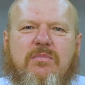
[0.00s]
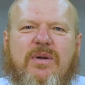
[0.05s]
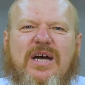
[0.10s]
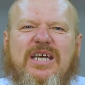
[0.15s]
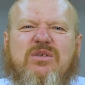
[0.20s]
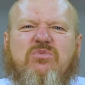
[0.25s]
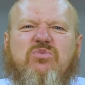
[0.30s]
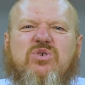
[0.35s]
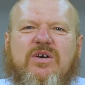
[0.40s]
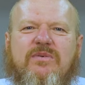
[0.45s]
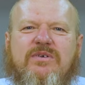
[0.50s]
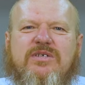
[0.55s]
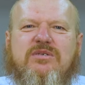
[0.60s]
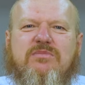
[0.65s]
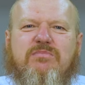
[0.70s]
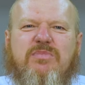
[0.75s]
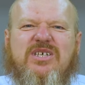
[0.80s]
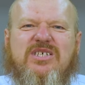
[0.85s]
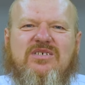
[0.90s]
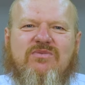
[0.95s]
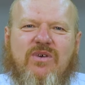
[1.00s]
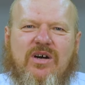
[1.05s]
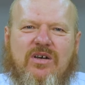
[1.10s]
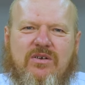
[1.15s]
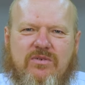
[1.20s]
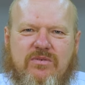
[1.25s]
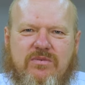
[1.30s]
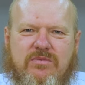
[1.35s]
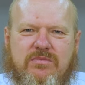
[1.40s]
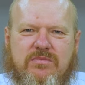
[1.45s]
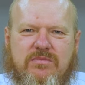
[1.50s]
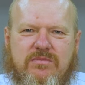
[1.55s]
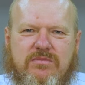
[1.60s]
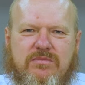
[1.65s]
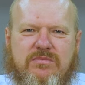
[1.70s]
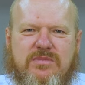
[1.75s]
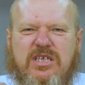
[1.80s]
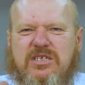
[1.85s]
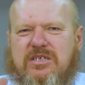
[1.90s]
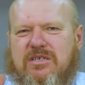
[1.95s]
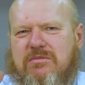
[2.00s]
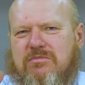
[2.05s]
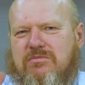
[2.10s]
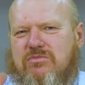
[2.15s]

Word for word: Поэтому я вас призываю, знаете,